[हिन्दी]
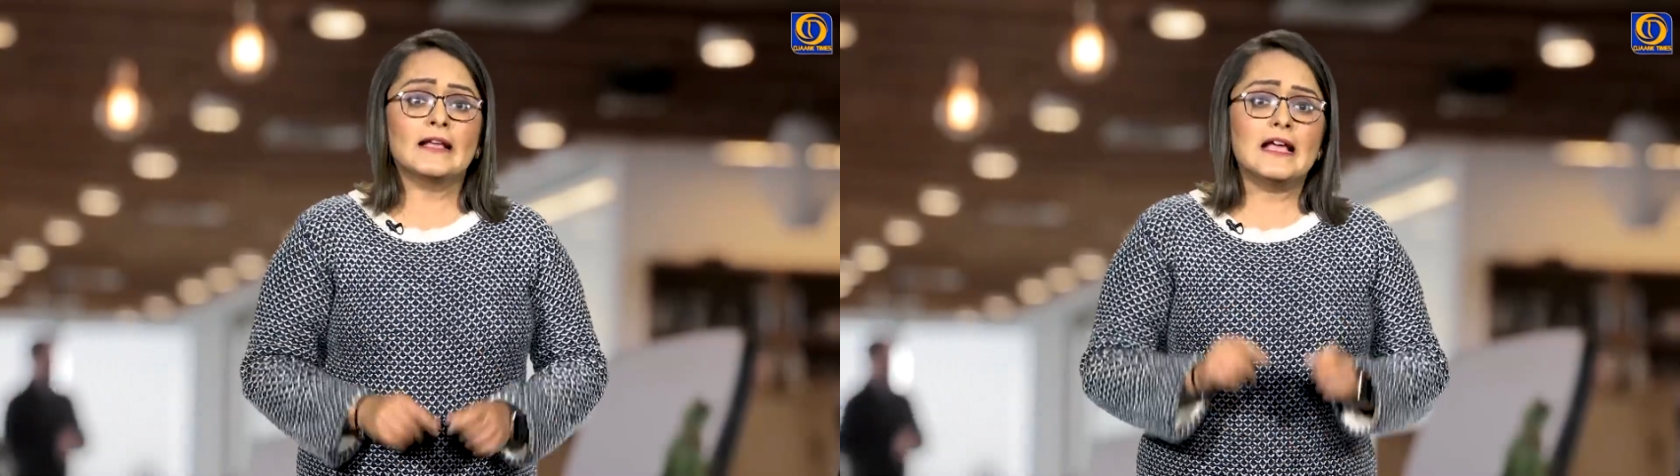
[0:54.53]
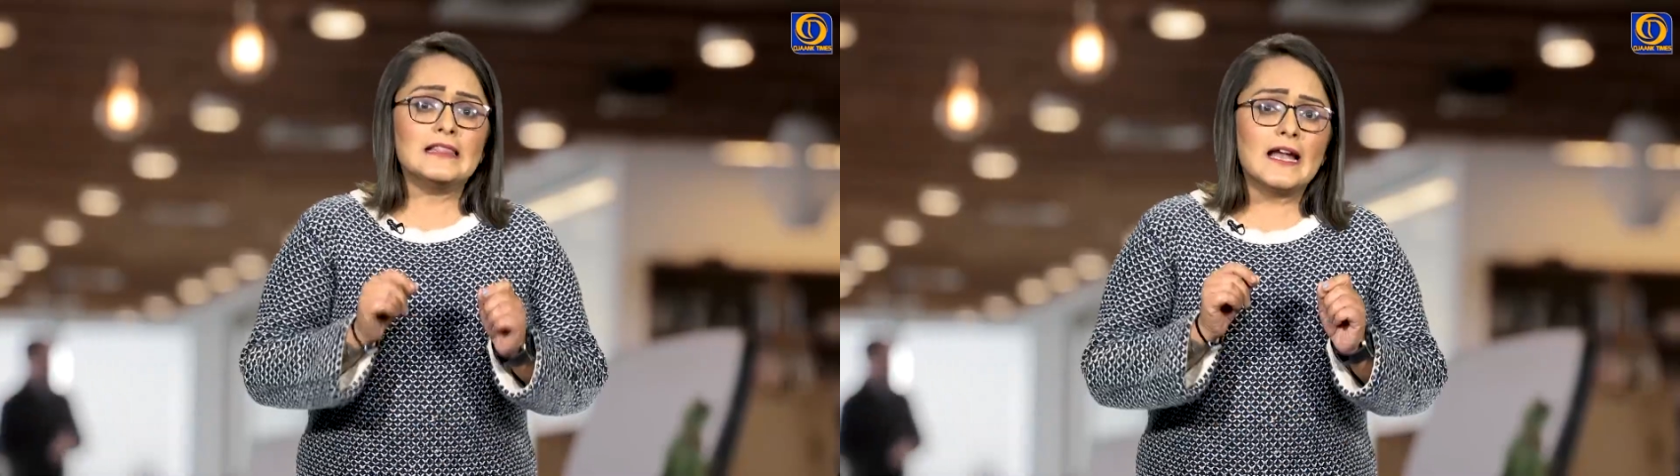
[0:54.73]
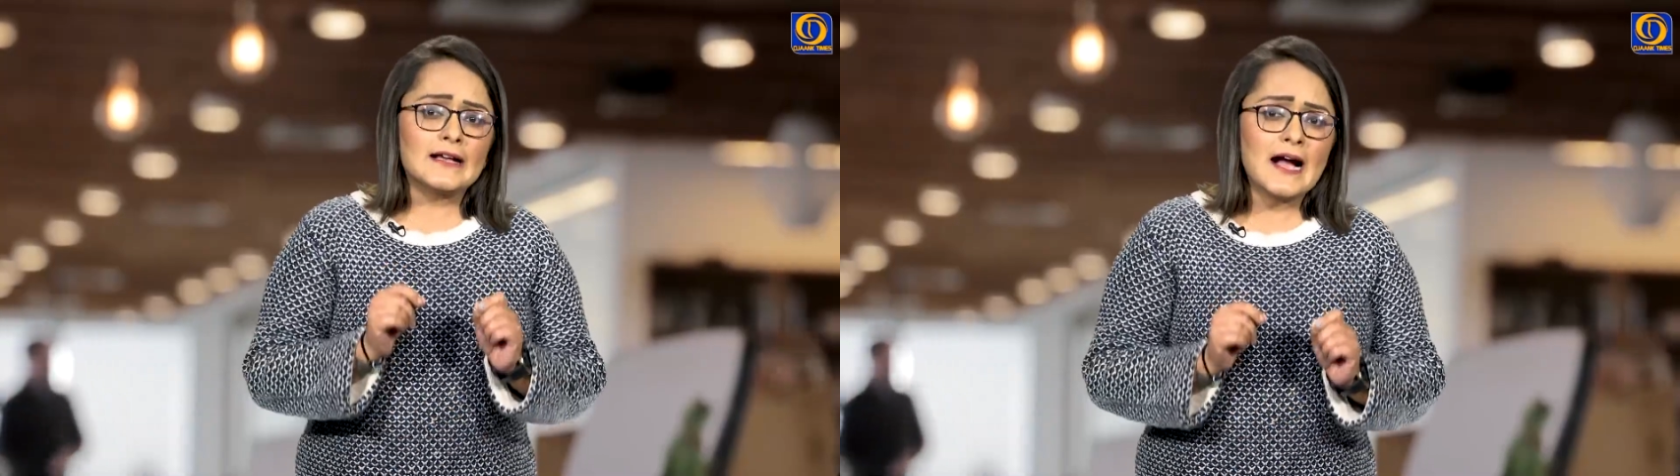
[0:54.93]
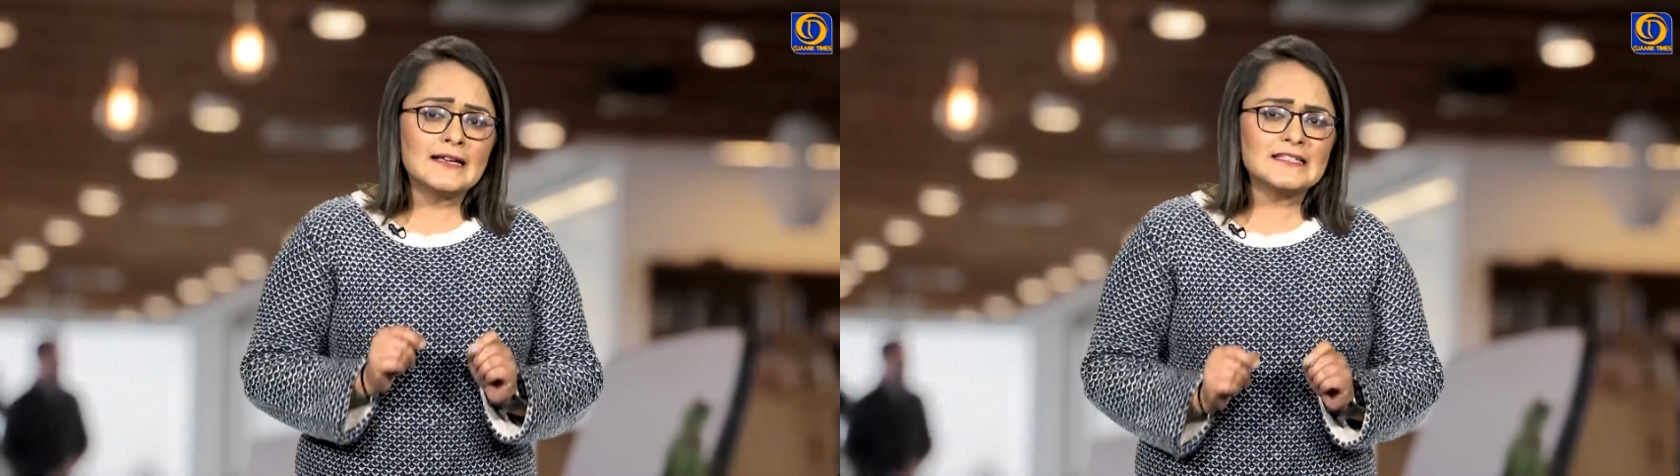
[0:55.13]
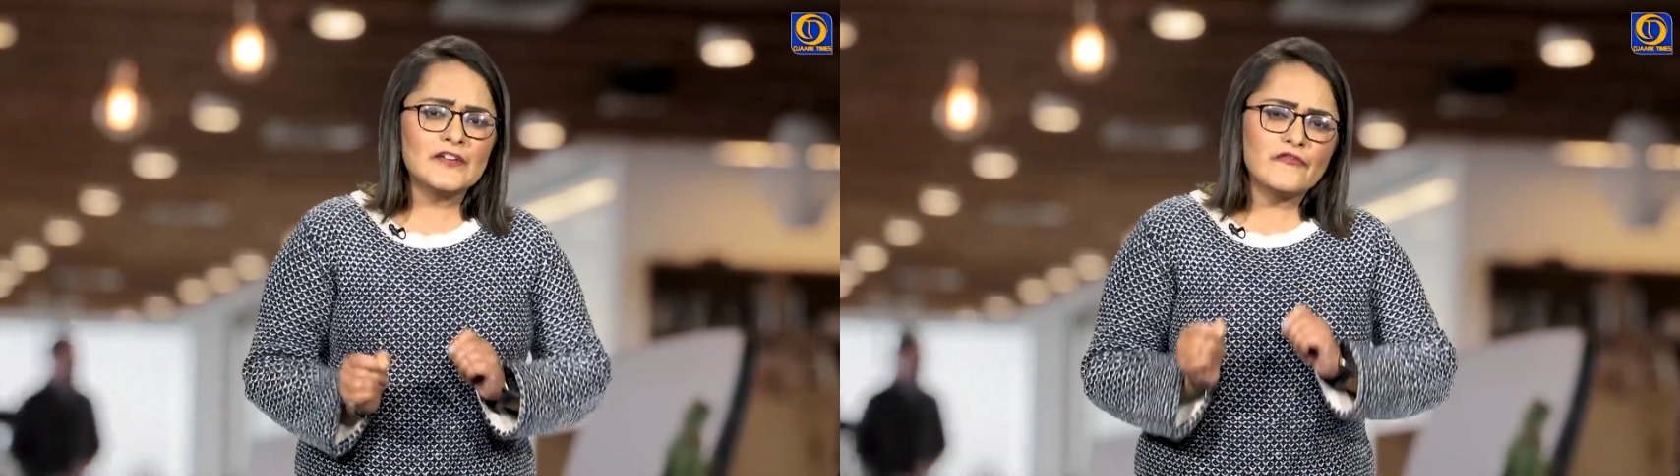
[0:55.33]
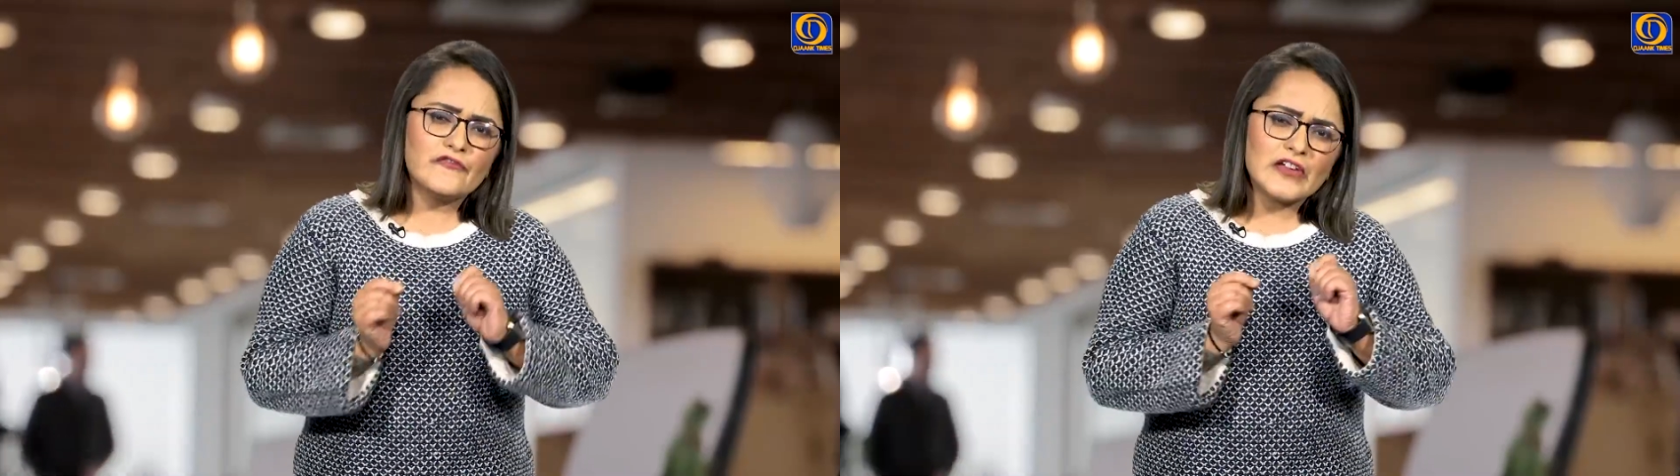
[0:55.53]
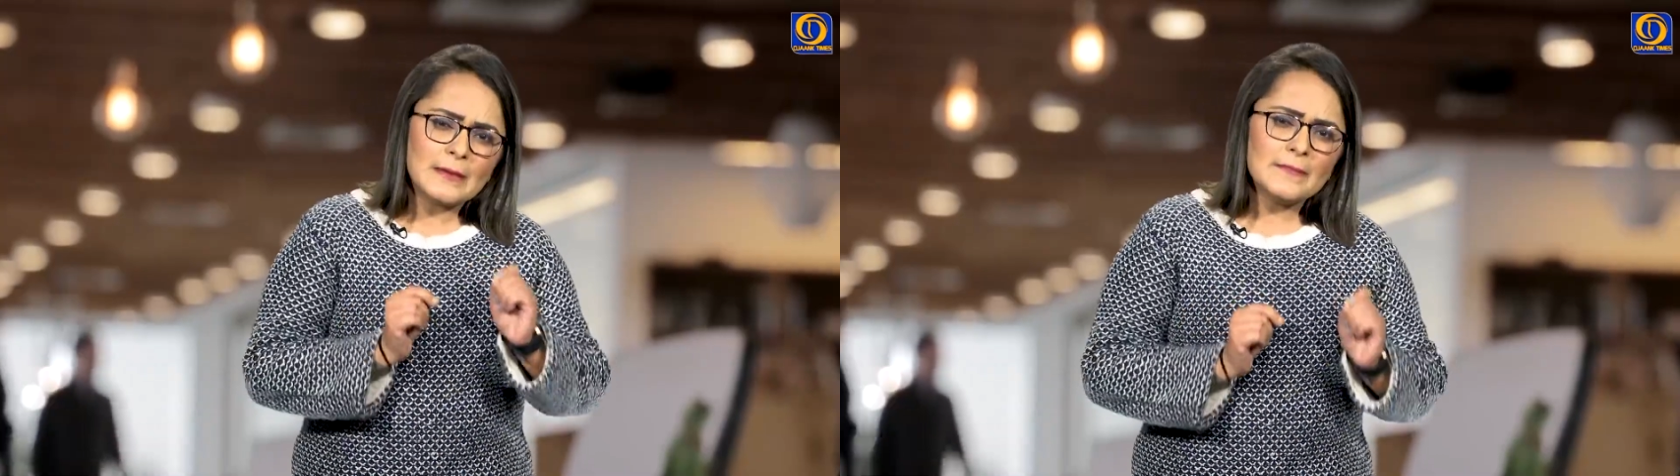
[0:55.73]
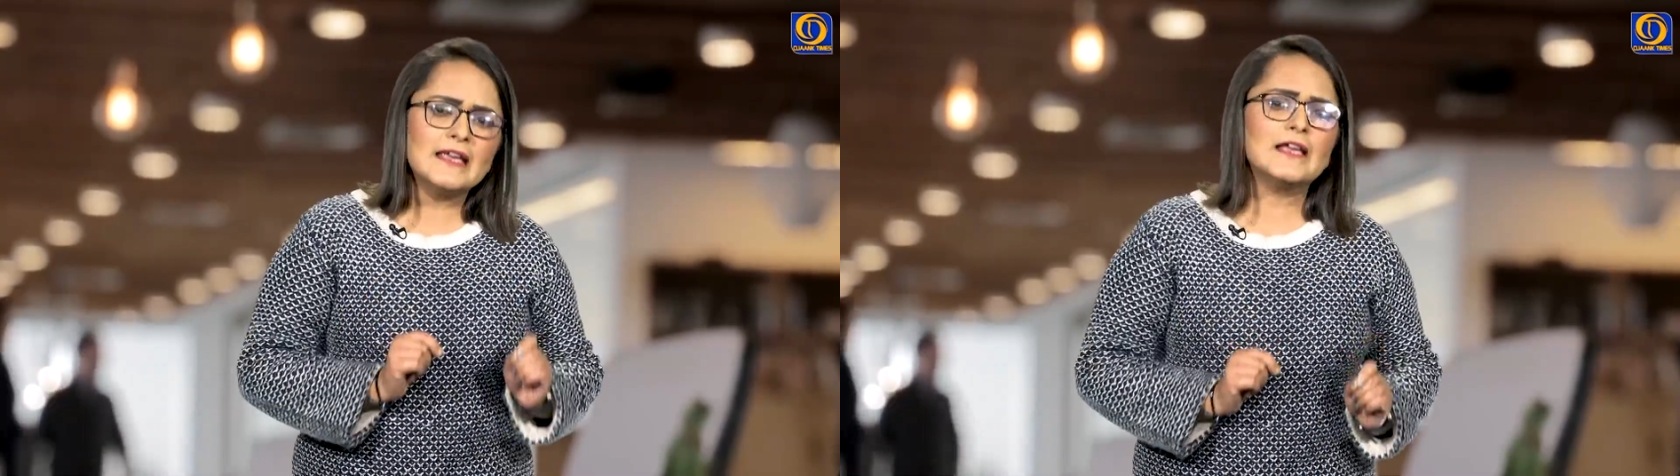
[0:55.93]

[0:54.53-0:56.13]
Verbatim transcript: कि लड़का किसी फिल्मी